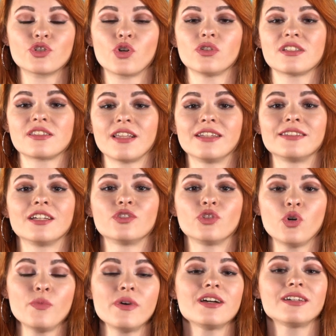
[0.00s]
школа знает о
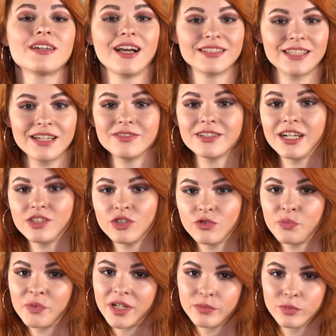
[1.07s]
том, когда вы
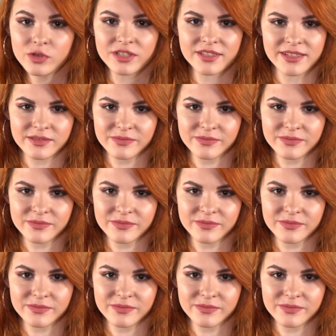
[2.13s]
готовы поработать.